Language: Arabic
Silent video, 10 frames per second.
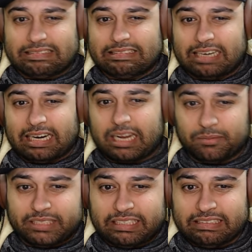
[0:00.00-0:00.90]
هاي
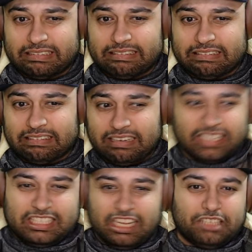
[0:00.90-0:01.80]
خمسة لا
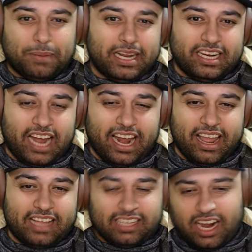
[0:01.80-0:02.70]
تبليني
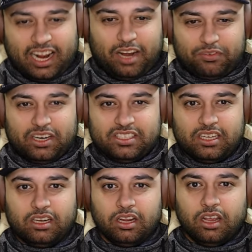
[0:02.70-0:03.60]
علي ترى انا اعرف كل زين
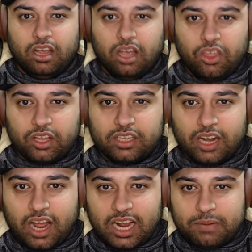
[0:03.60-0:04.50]
اضغط على
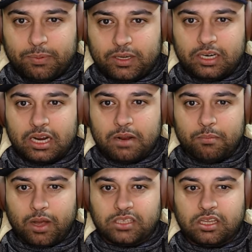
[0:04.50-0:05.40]
اكبر
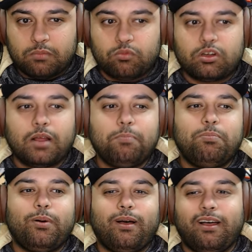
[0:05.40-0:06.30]
ماس
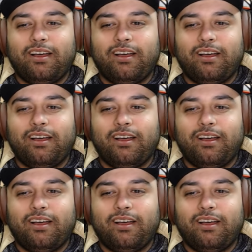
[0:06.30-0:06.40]
مربع